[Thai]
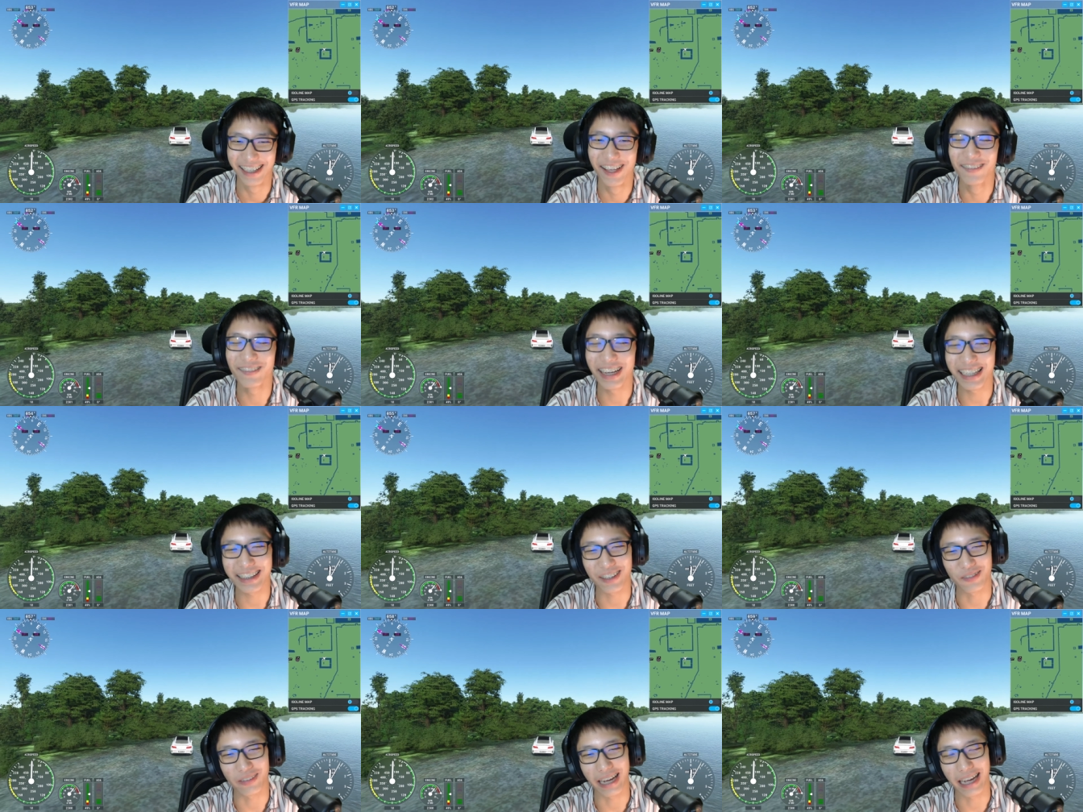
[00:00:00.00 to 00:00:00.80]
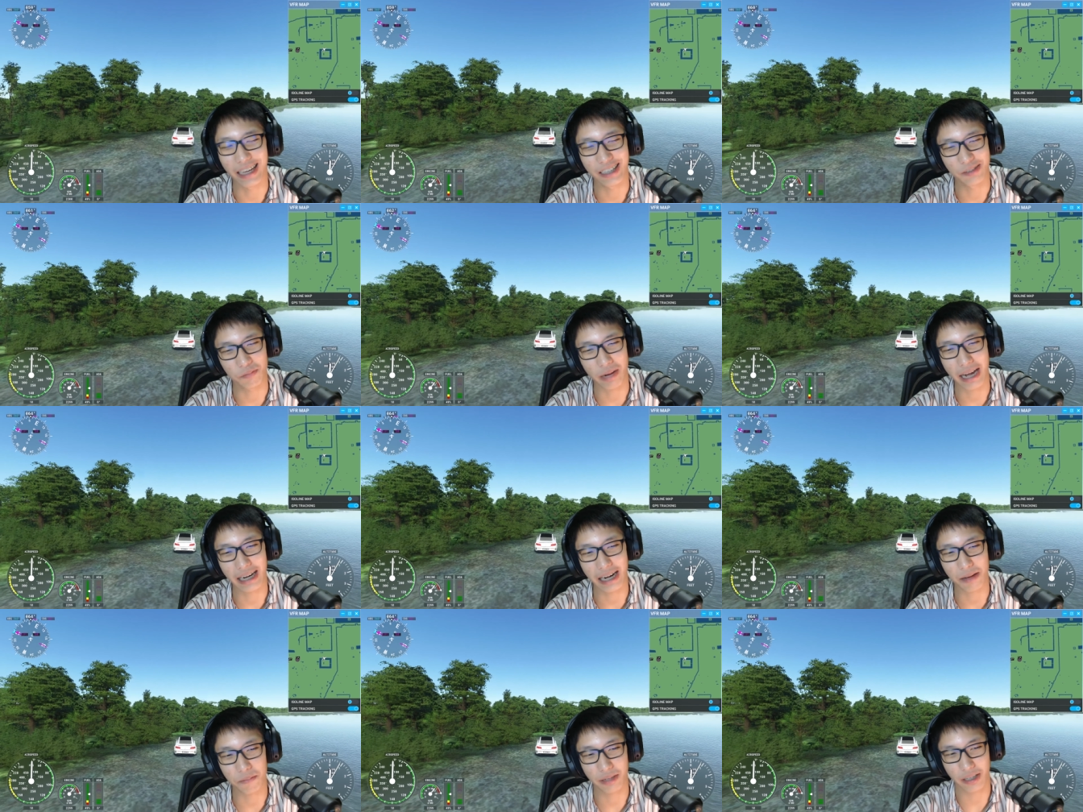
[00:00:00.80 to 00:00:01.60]
ไม่แต่บาง
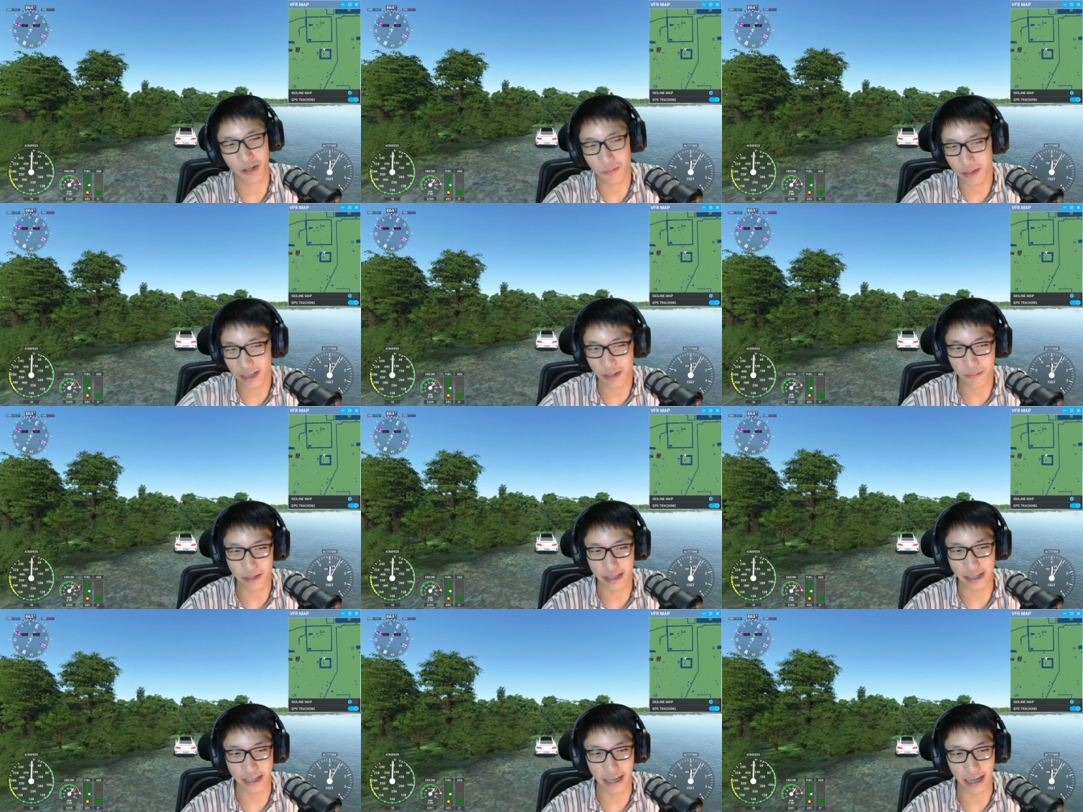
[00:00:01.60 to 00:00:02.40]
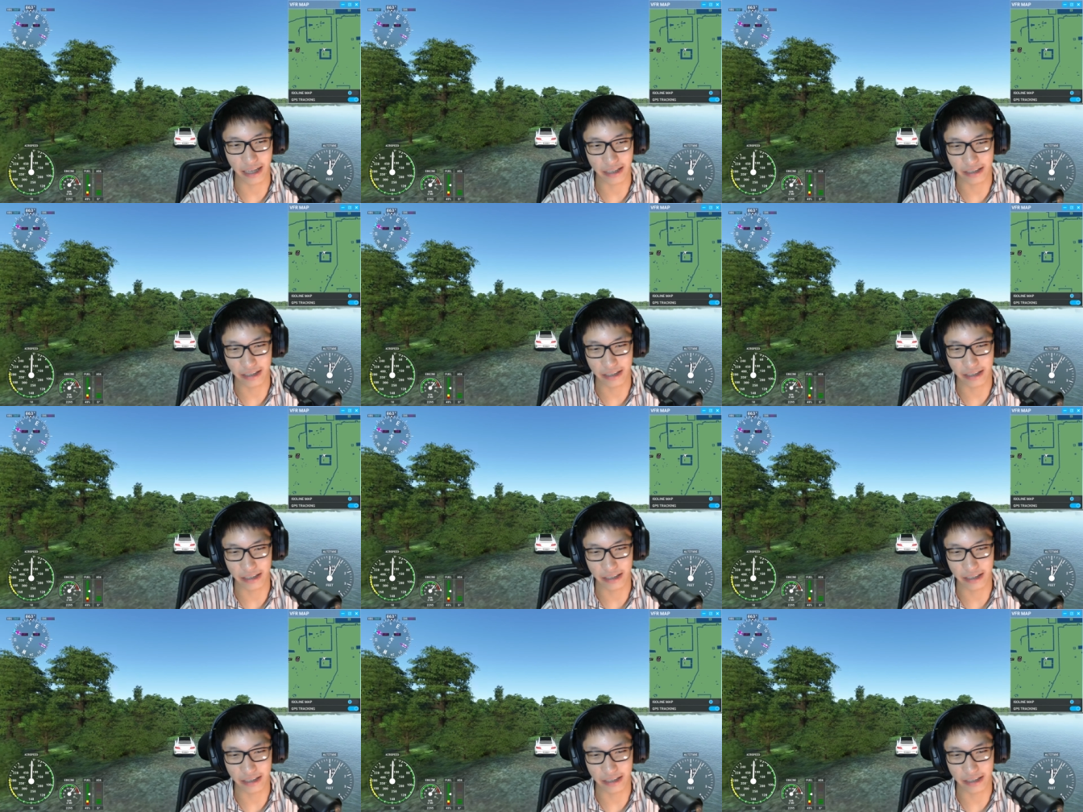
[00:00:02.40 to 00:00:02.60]
ลำมันก็ไม่ได้มีไง